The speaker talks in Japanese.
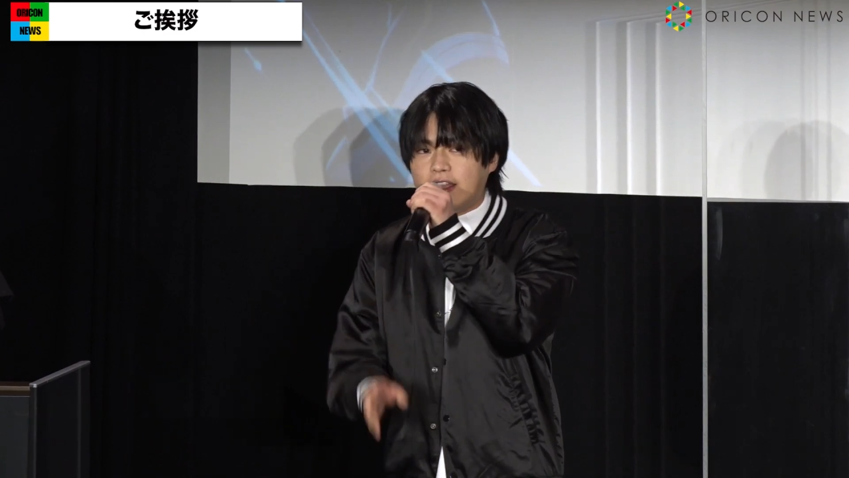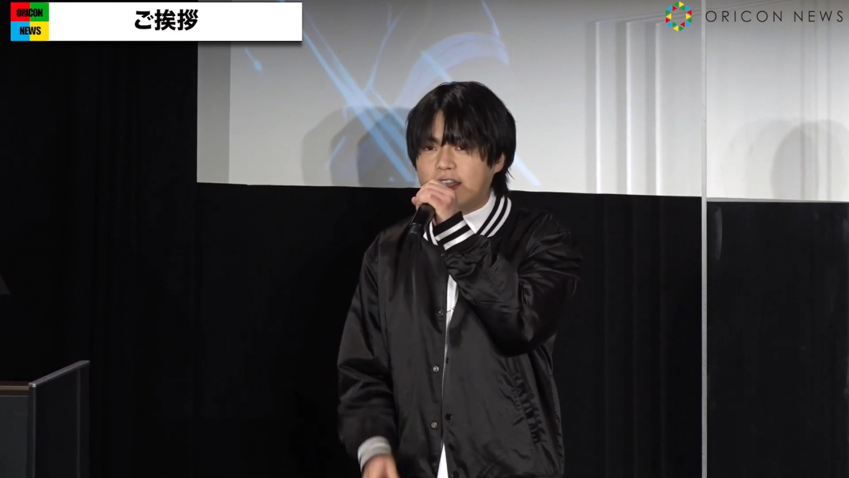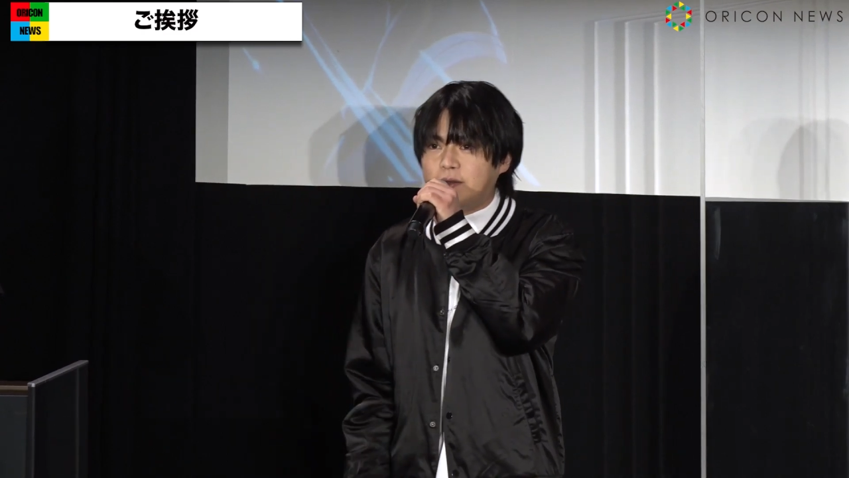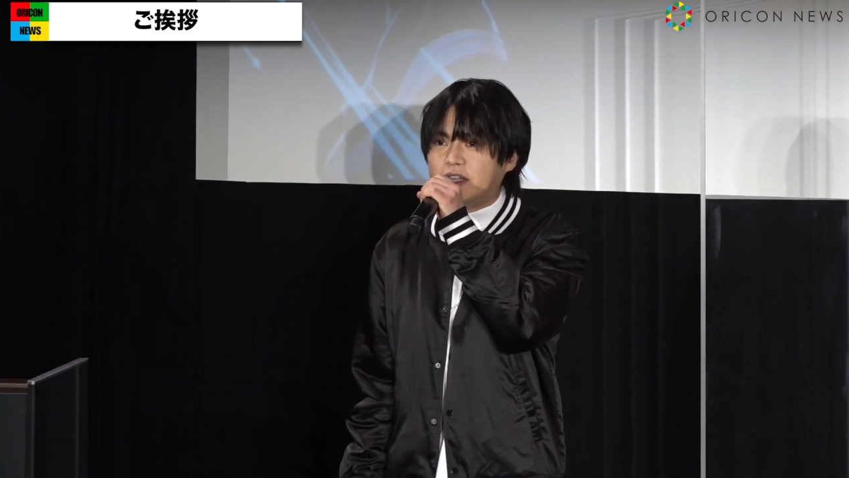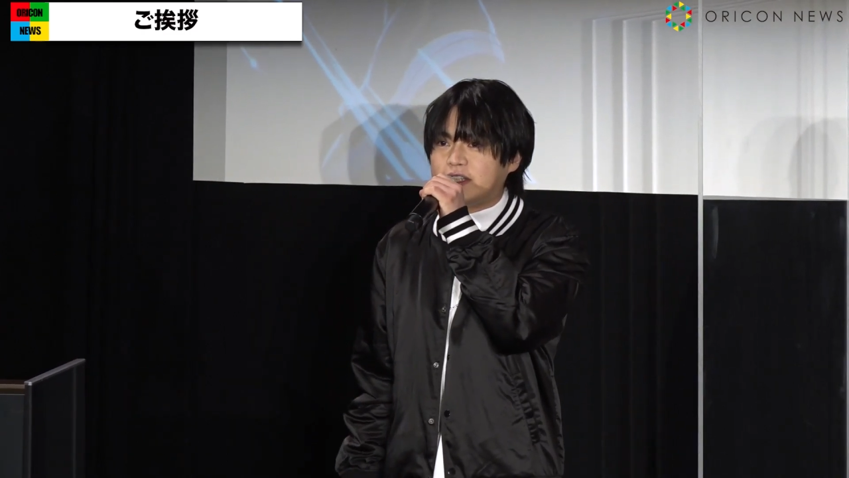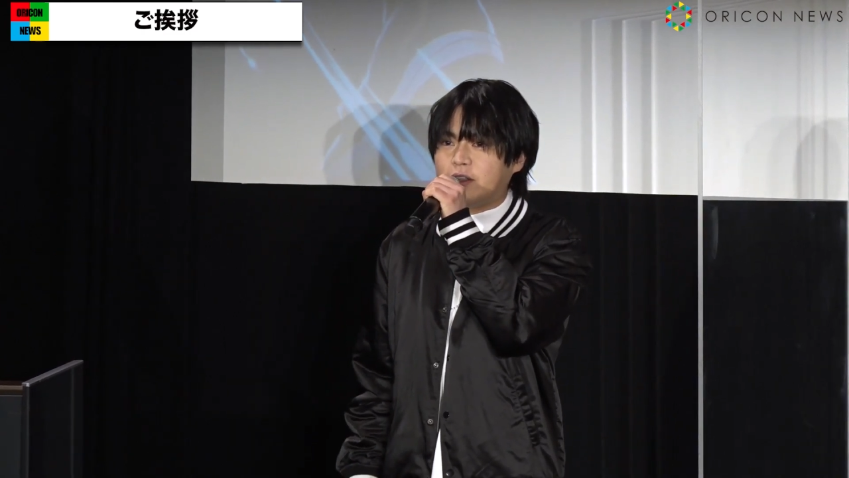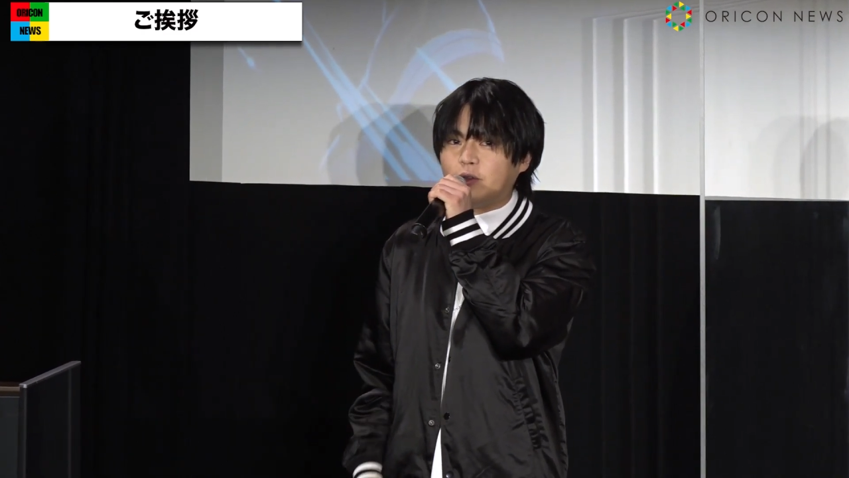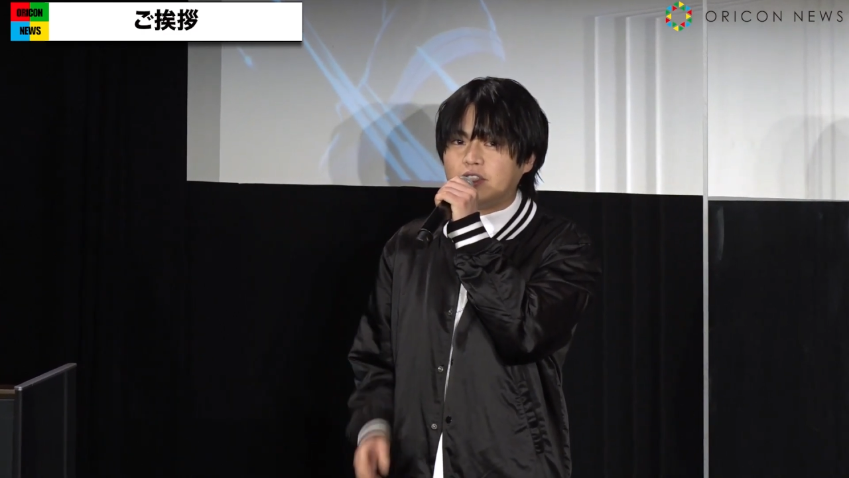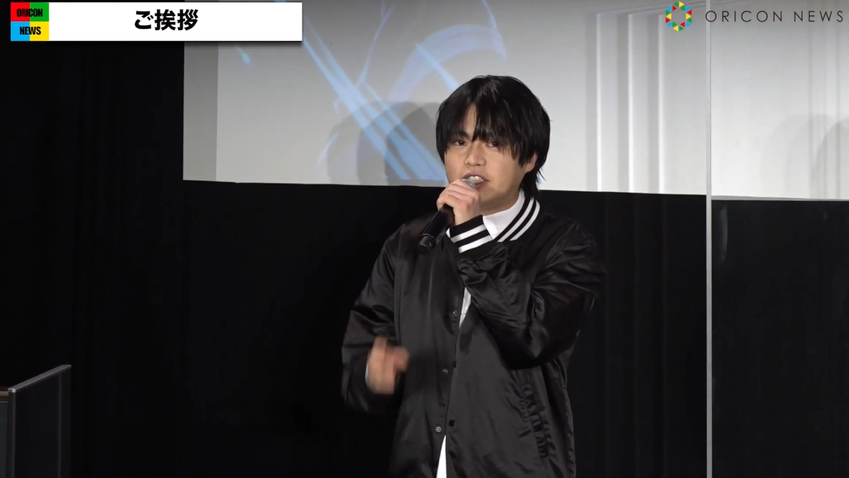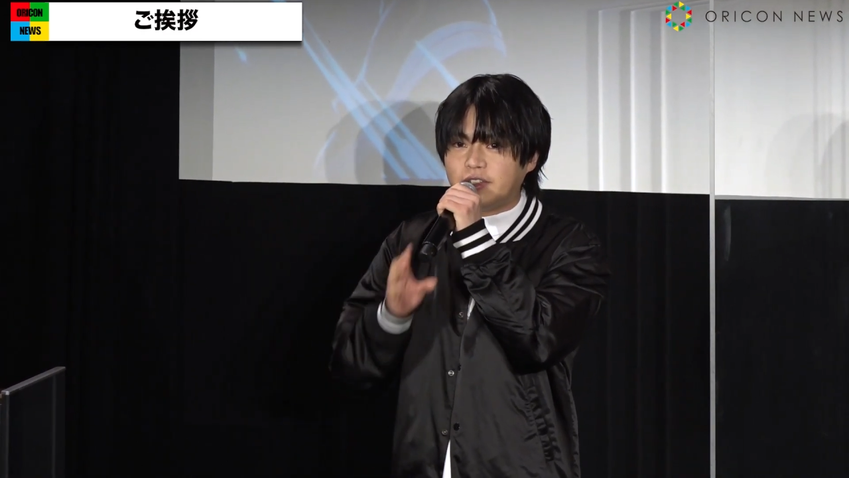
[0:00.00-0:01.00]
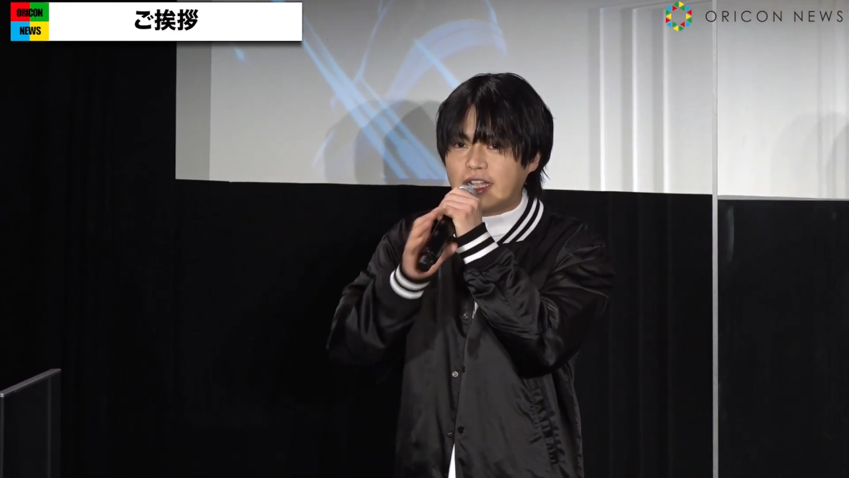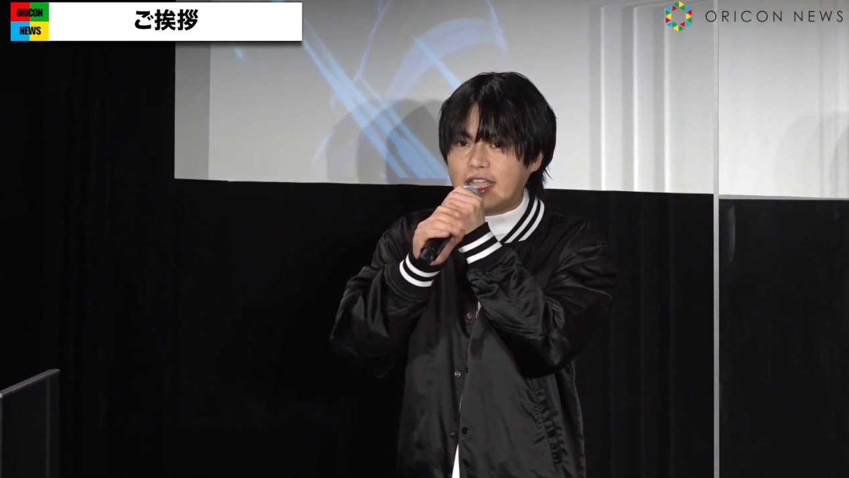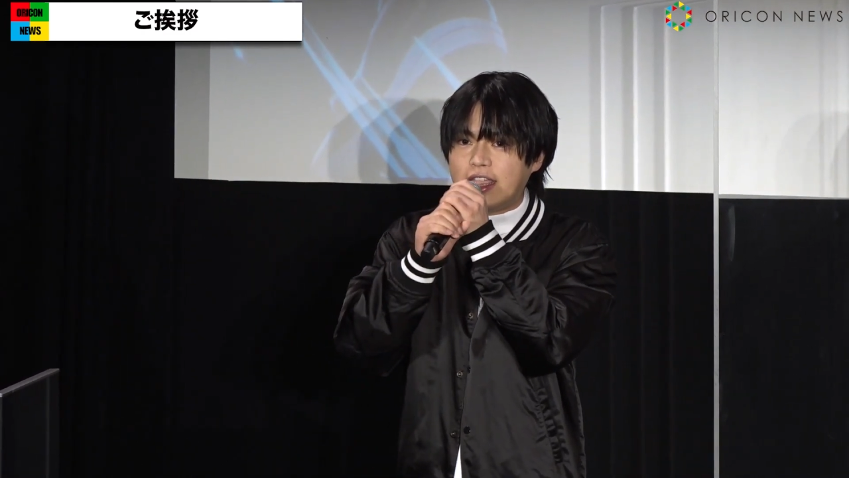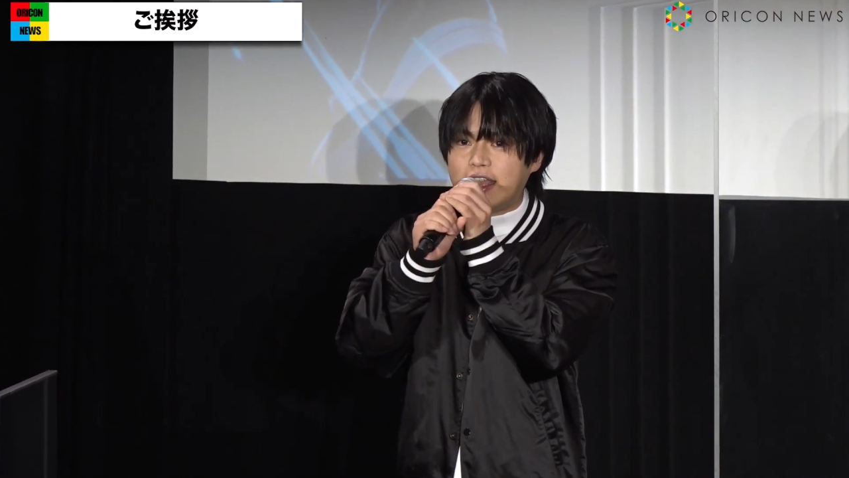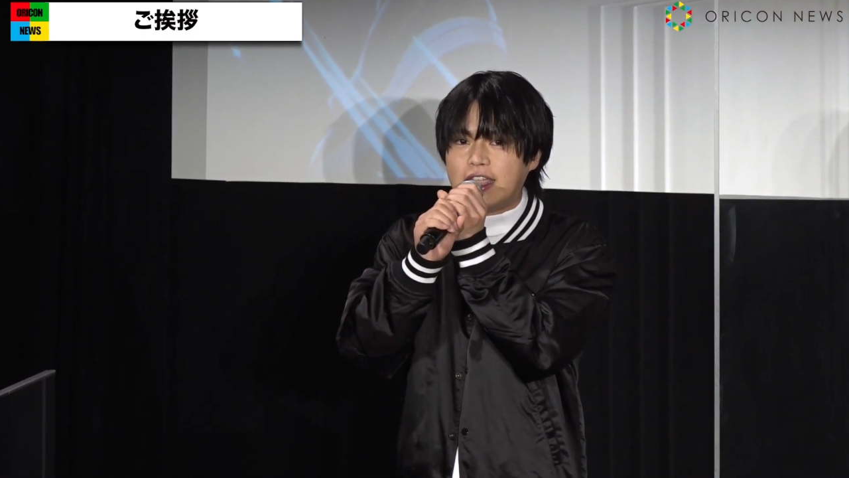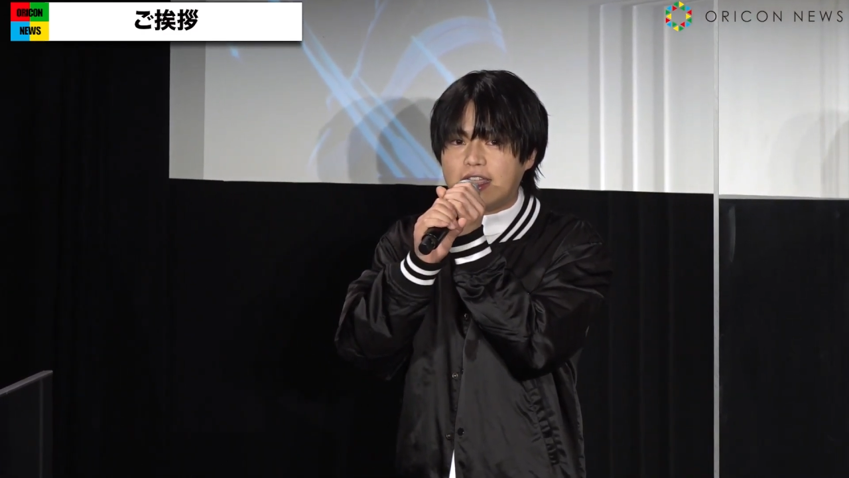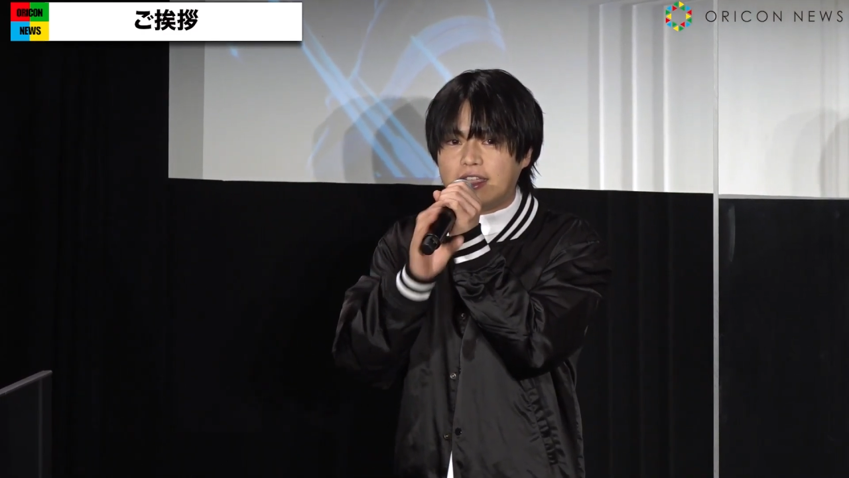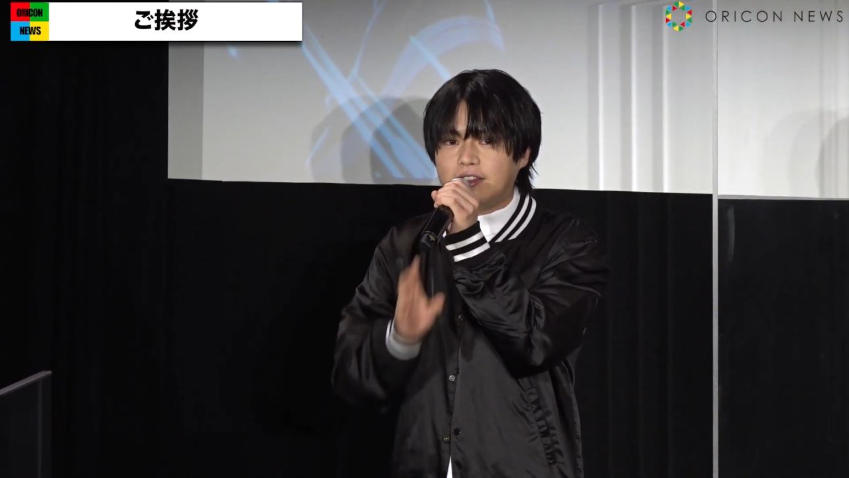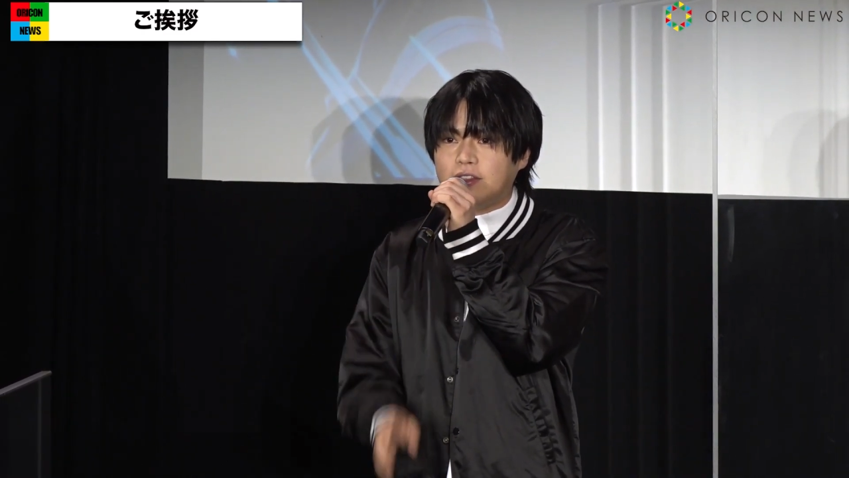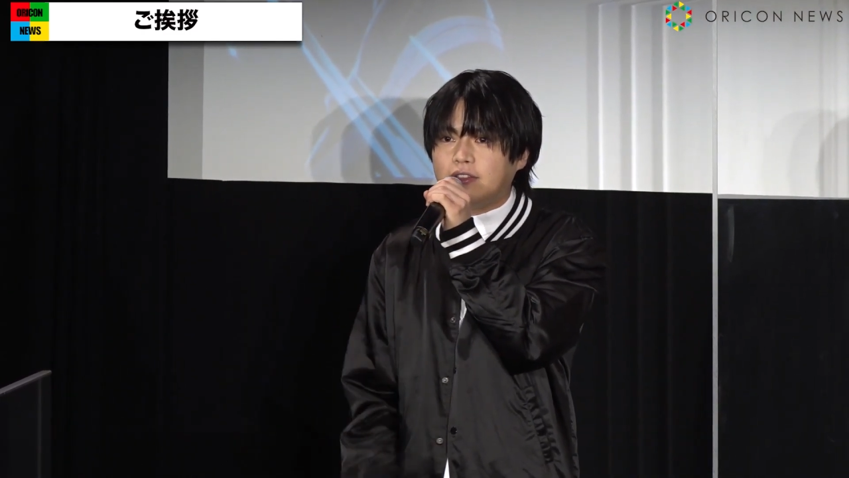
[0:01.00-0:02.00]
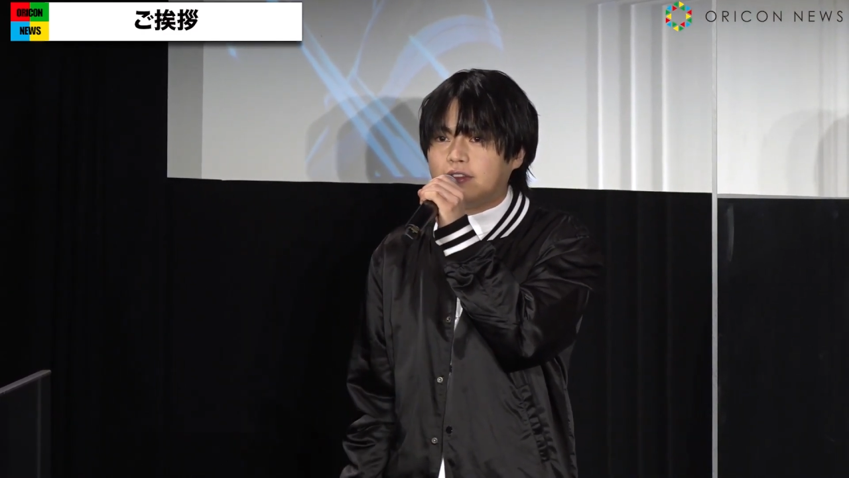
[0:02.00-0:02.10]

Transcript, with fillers: えー、皆さんこんにちは、えー、